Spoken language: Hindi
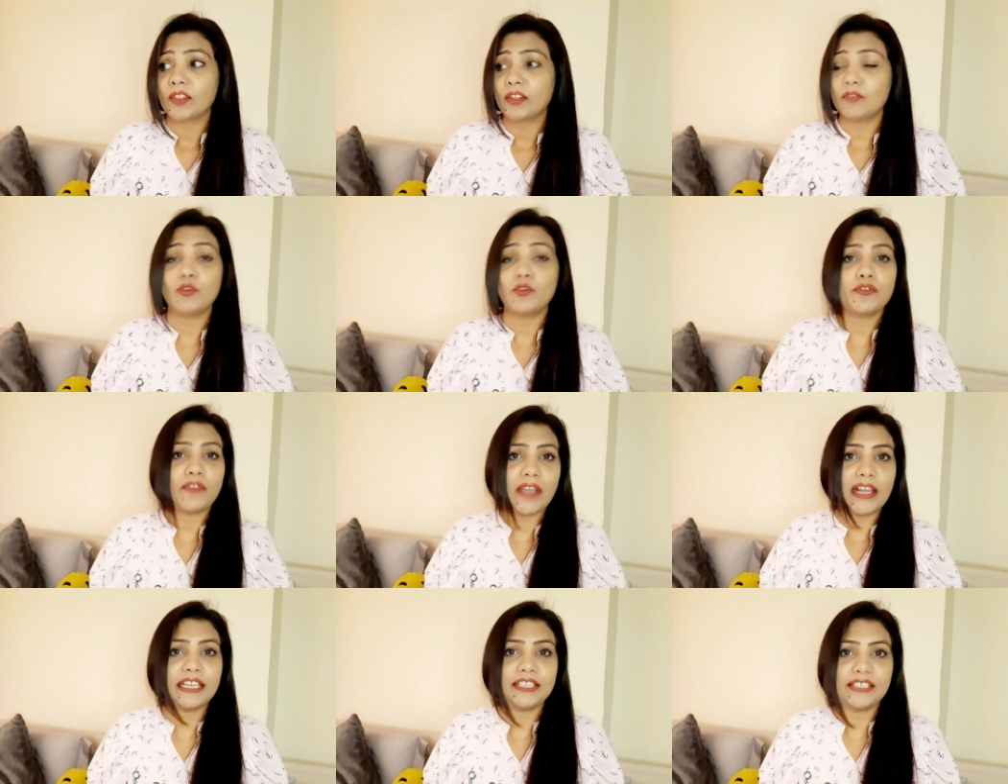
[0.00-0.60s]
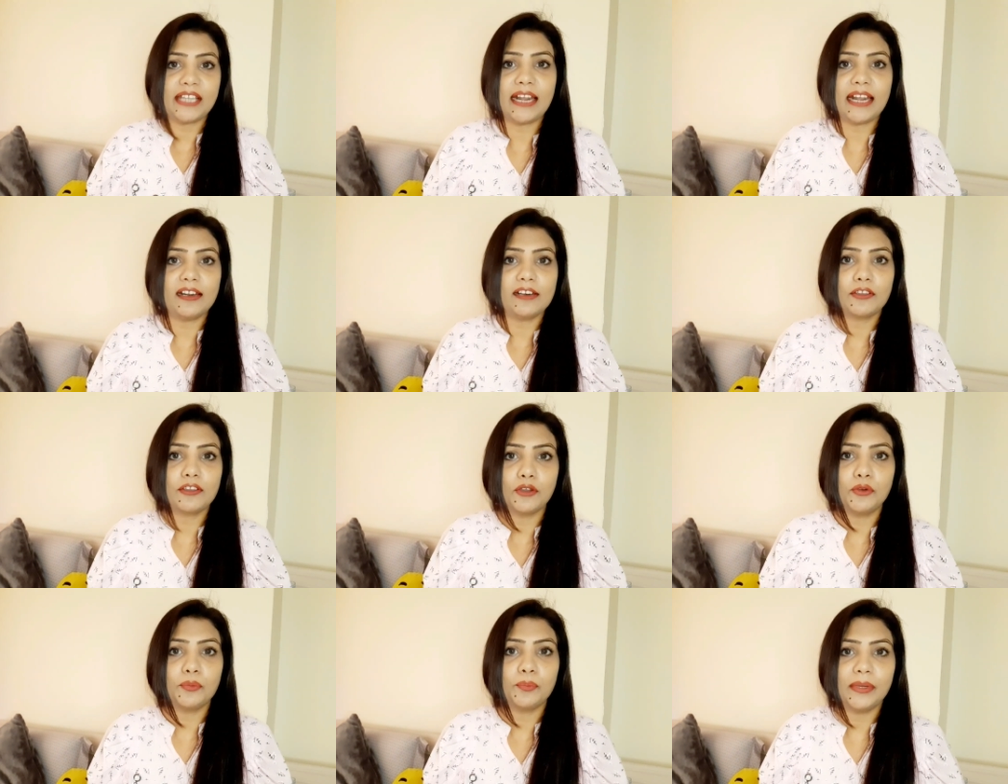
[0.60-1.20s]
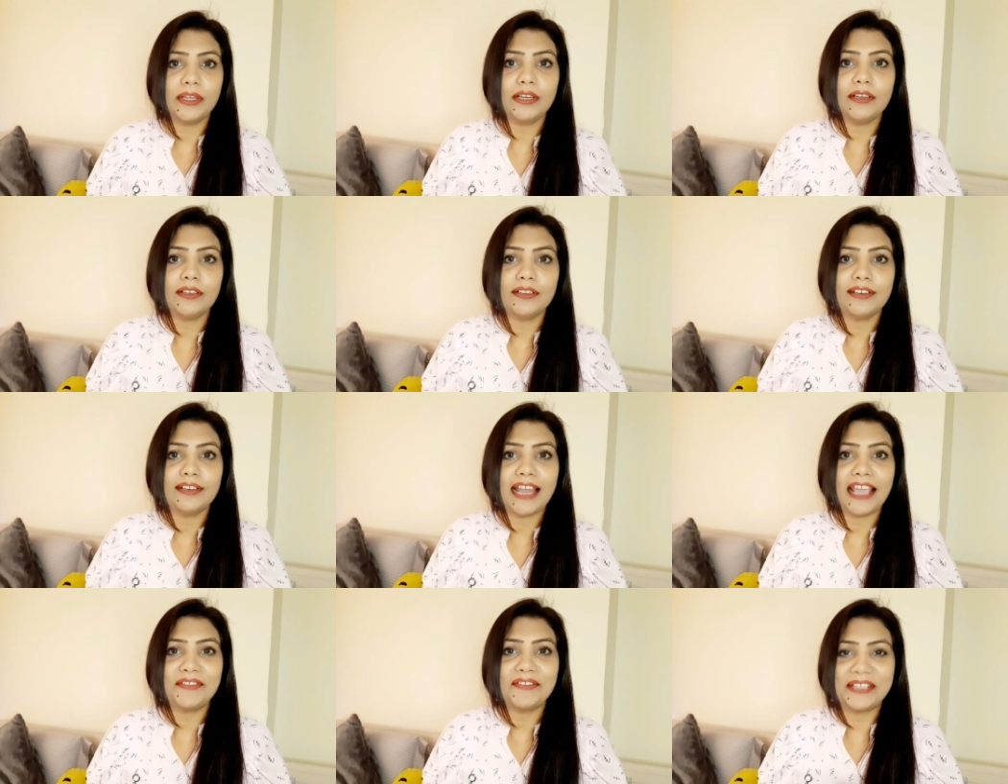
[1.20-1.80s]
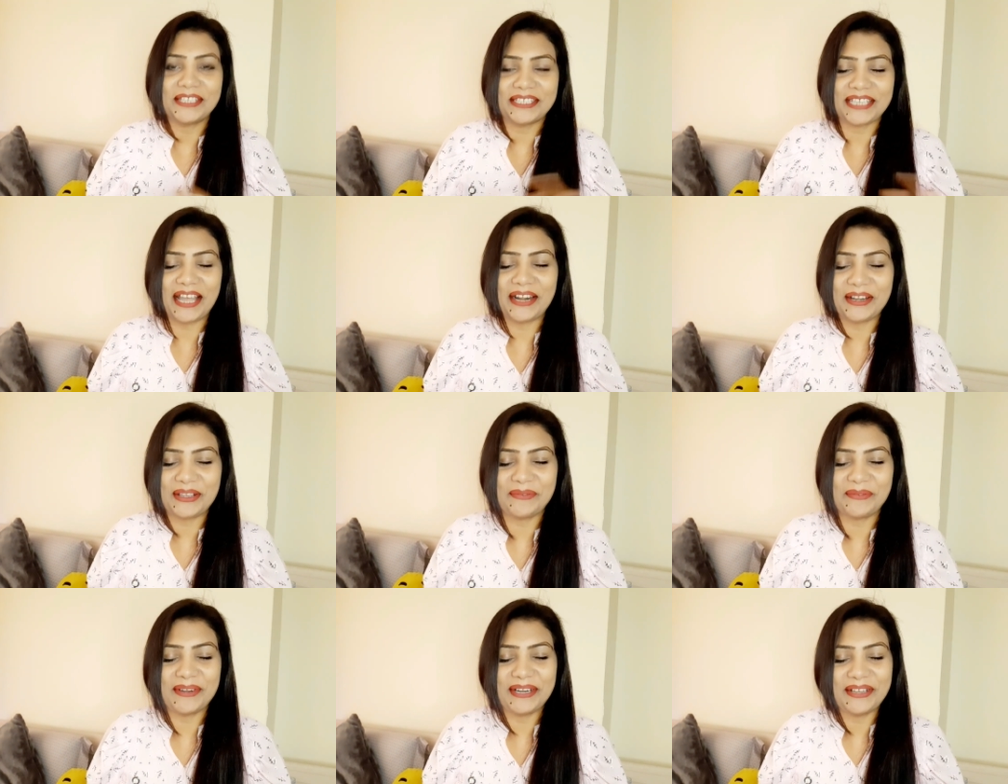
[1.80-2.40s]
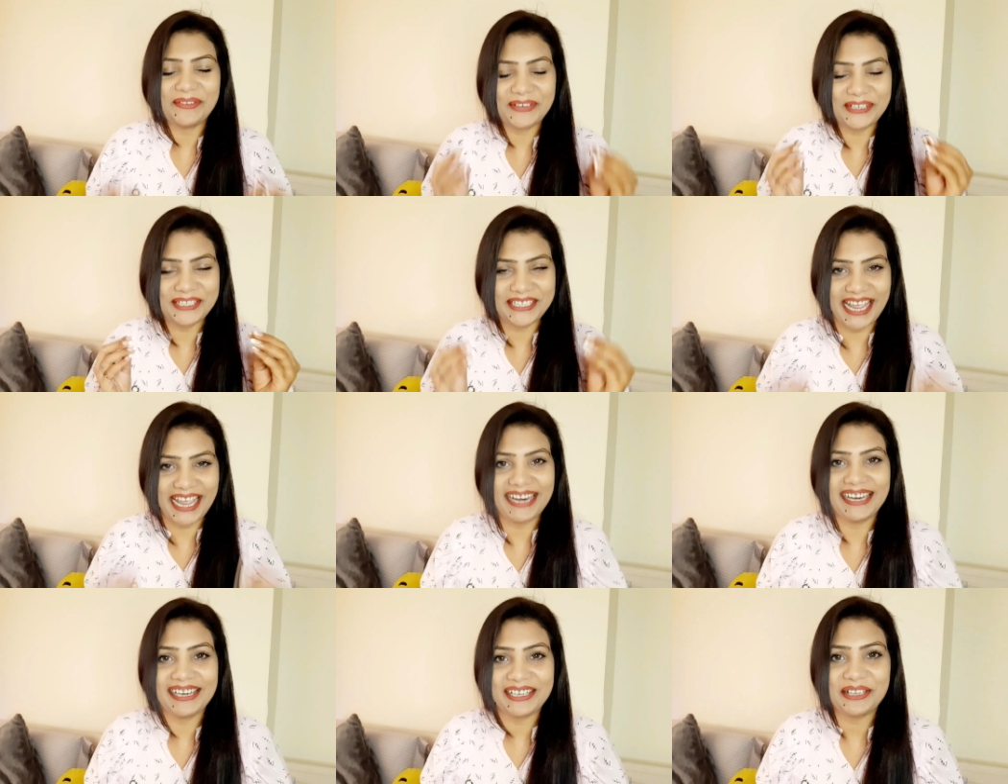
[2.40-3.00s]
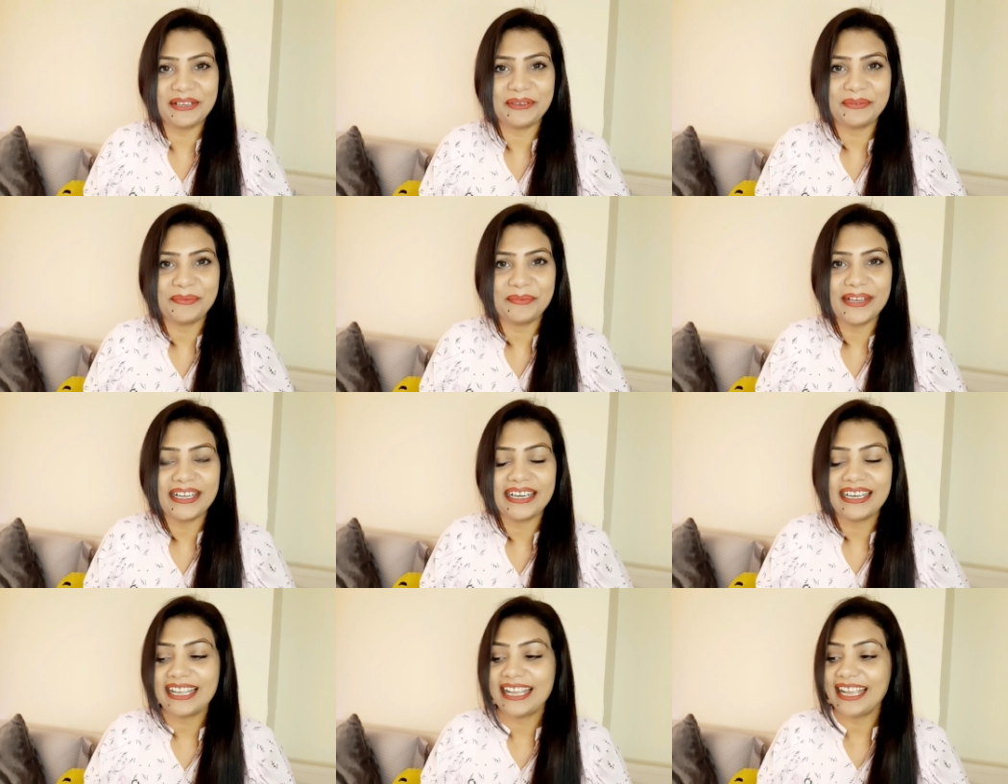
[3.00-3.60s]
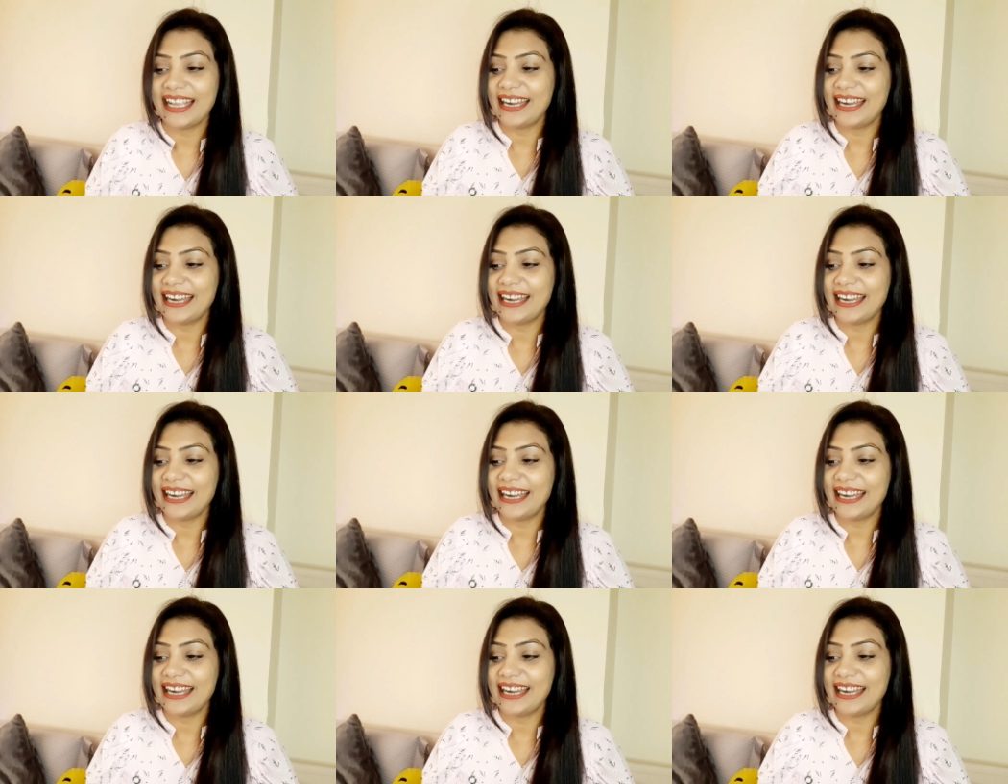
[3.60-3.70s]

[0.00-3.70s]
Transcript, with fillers: वो वाले चैनल के ऊपर लाइव इंसान के ऊपर नहीं वो चैनल के ऊपर